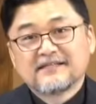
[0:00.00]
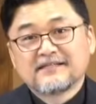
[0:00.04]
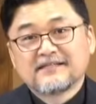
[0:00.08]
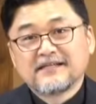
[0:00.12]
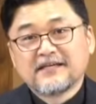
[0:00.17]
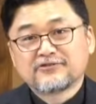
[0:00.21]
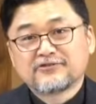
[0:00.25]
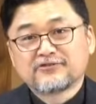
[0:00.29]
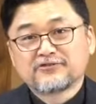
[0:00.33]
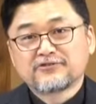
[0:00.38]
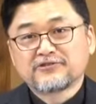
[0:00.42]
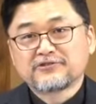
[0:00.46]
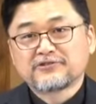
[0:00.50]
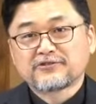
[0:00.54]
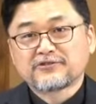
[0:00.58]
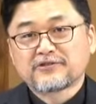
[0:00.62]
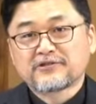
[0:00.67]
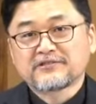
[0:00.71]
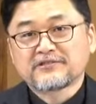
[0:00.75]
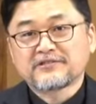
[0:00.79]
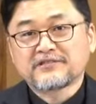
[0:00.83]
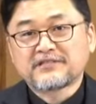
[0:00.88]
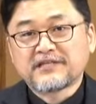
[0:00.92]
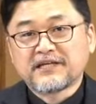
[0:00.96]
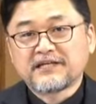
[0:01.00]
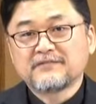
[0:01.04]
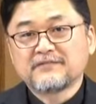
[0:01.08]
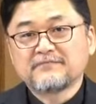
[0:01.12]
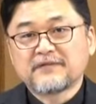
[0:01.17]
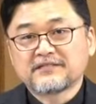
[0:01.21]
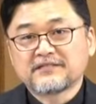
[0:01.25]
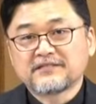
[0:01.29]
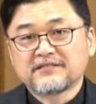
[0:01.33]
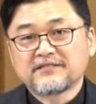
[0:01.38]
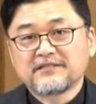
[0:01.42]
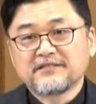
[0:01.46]
예수 그리스도께서
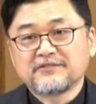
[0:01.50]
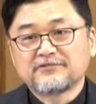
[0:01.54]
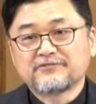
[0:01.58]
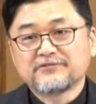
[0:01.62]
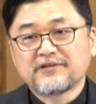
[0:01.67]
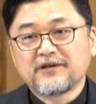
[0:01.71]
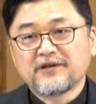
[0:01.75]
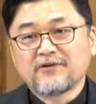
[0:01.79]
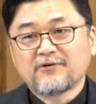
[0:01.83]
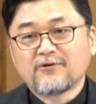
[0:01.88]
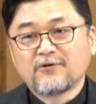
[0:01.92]
재림하신 이후에